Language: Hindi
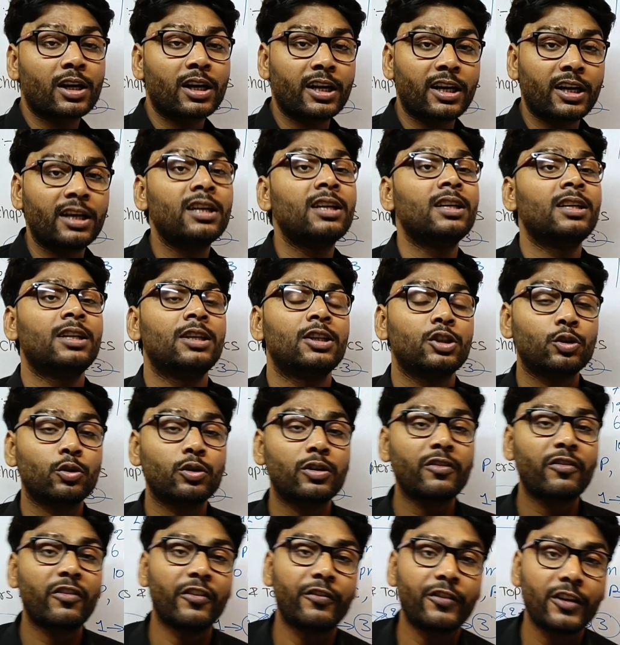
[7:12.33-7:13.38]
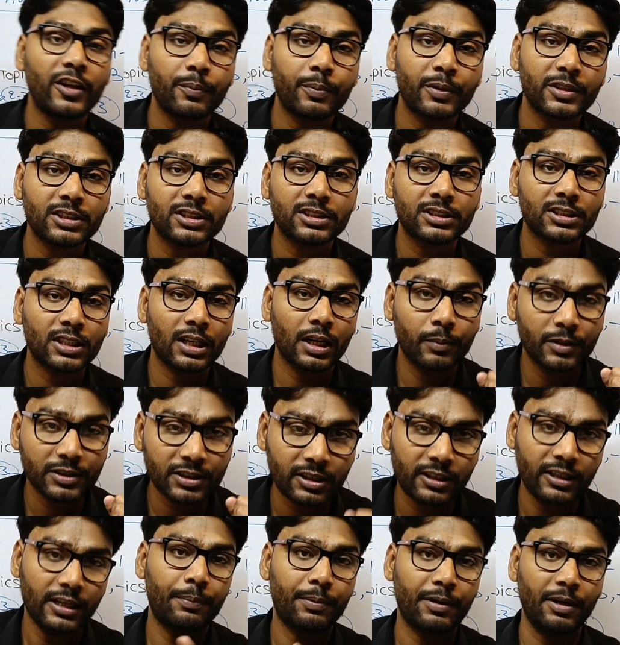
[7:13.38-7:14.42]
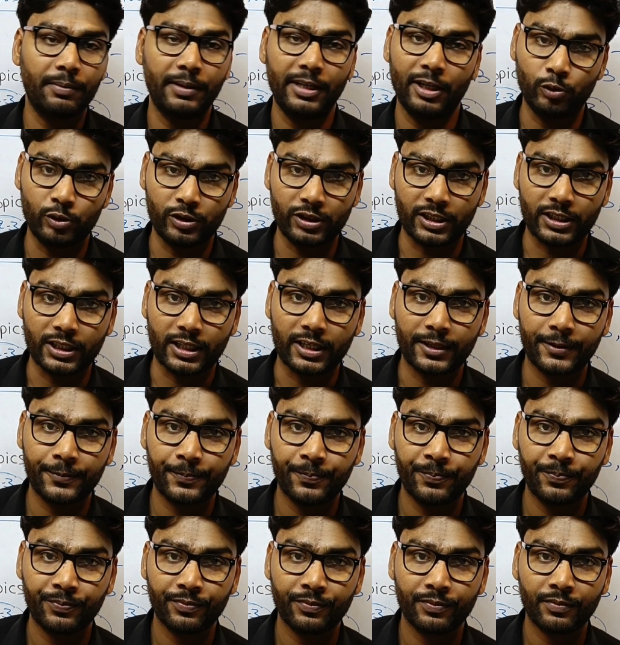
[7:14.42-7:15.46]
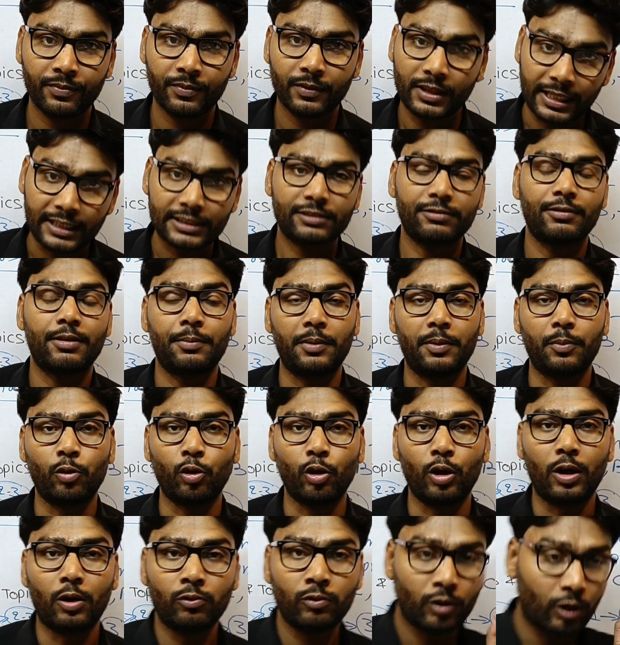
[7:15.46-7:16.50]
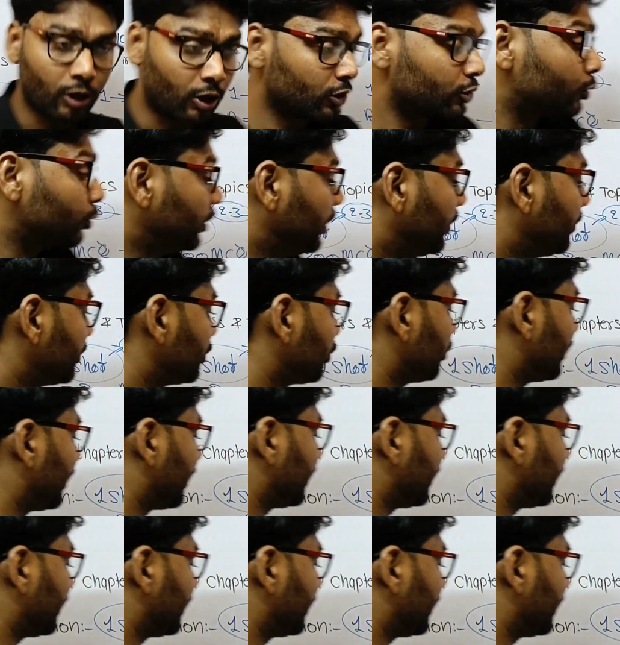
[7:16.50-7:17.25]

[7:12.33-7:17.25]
क्यों करने हैं क्योंकि 50 परसेंट सिलेबस ही आपका बायोलॉजी का है दैट्स वाई मैं बोल रहा हूँ और सुनिए